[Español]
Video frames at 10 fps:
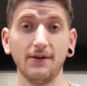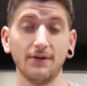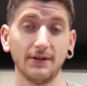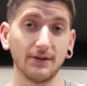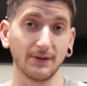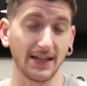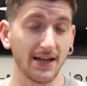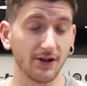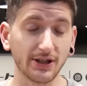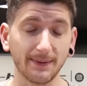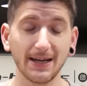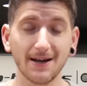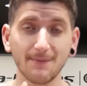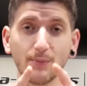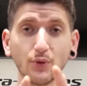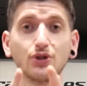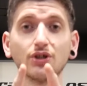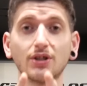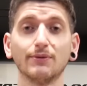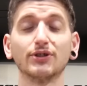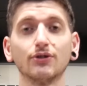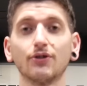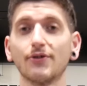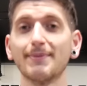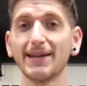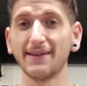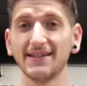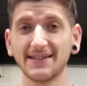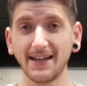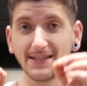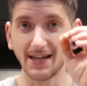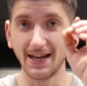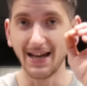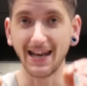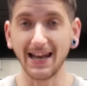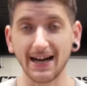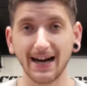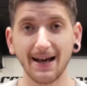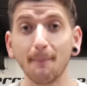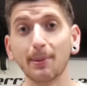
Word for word: y donde, aunque ya lo sabía, muchos de vosotros me hicisteis la gran